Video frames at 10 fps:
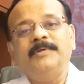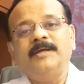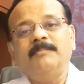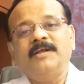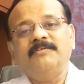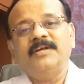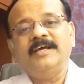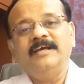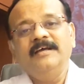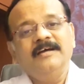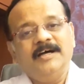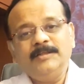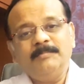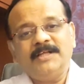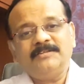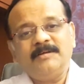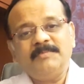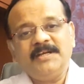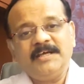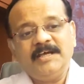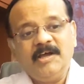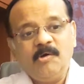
பிரியமானவர்களே அது மாத்திரமல்ல